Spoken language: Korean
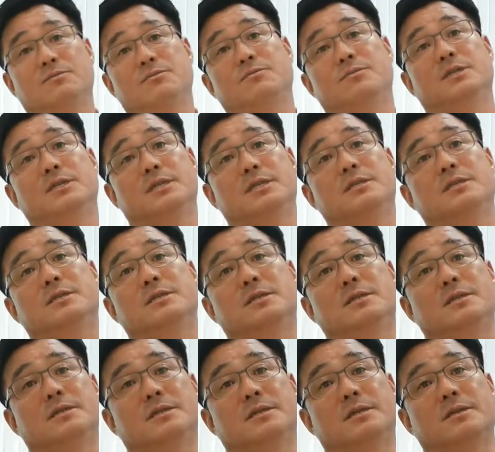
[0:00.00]
제품에
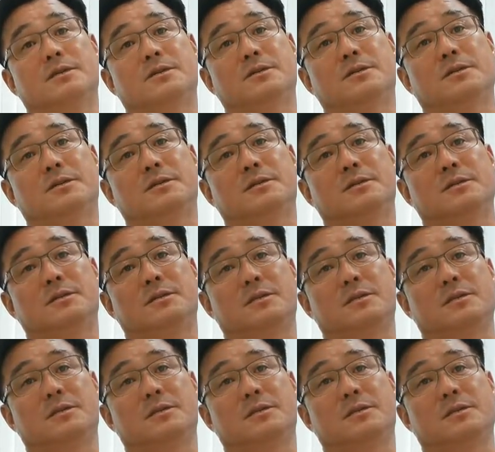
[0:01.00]
쓰는 그런